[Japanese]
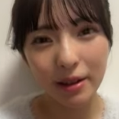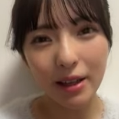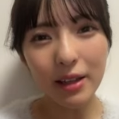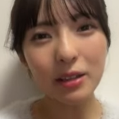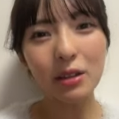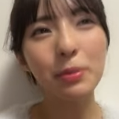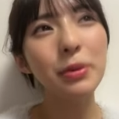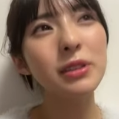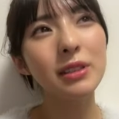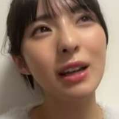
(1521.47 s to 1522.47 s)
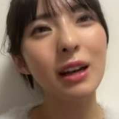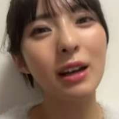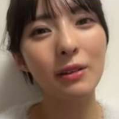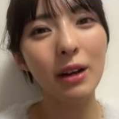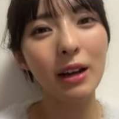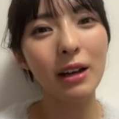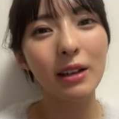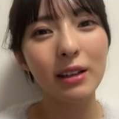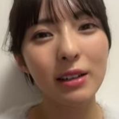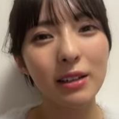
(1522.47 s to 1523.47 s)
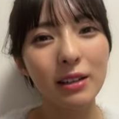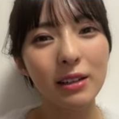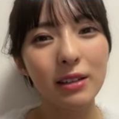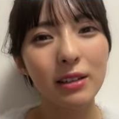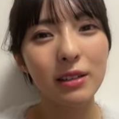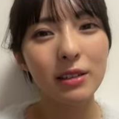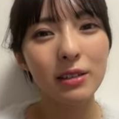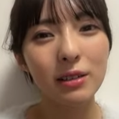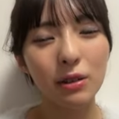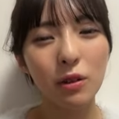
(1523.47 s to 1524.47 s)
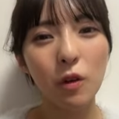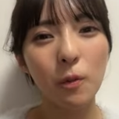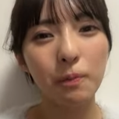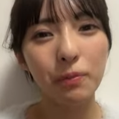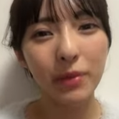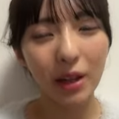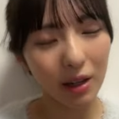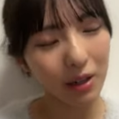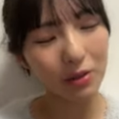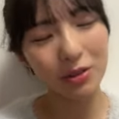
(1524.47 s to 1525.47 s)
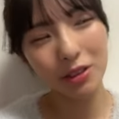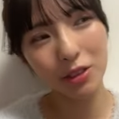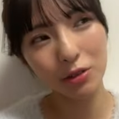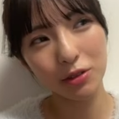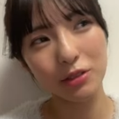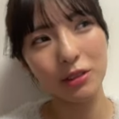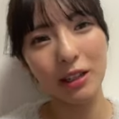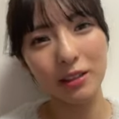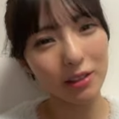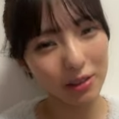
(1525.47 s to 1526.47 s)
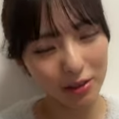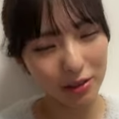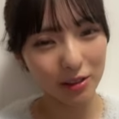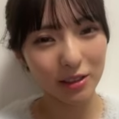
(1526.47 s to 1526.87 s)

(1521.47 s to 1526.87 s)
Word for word: 遠距離ポスターはその中の一つなんです